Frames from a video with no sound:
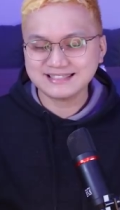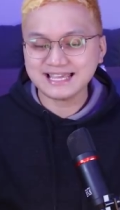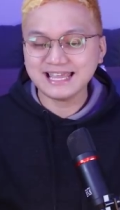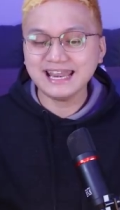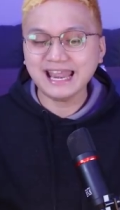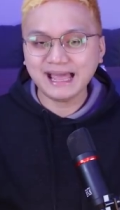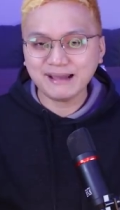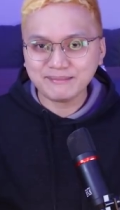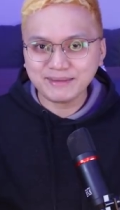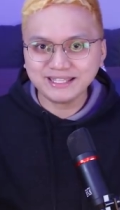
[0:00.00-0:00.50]
Sa
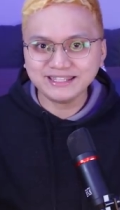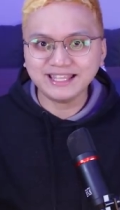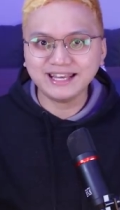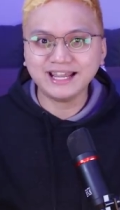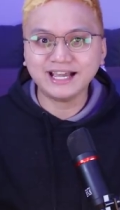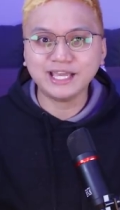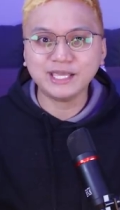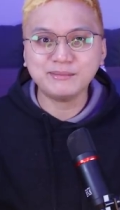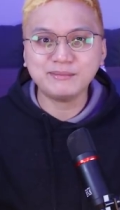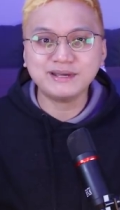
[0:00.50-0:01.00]
lamay na
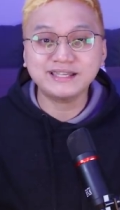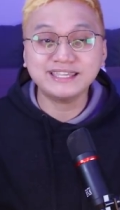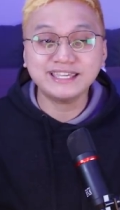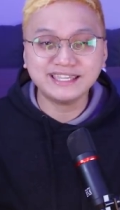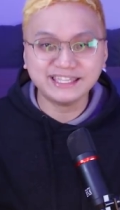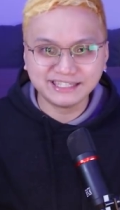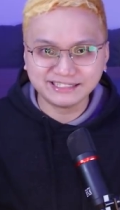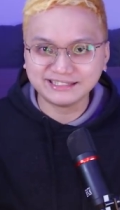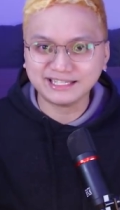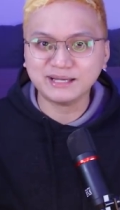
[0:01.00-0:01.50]
lang kayo
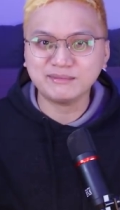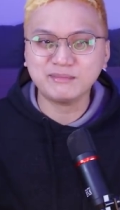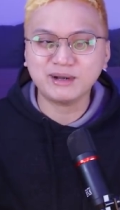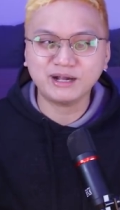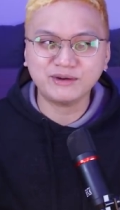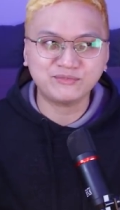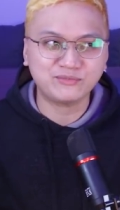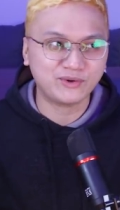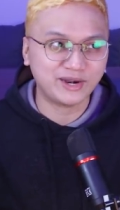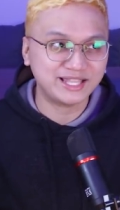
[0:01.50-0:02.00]
magkikita ng
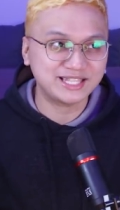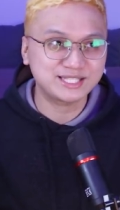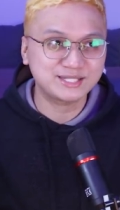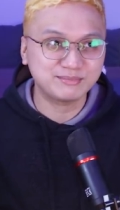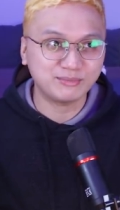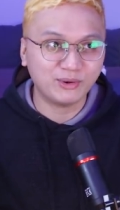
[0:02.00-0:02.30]
mga friends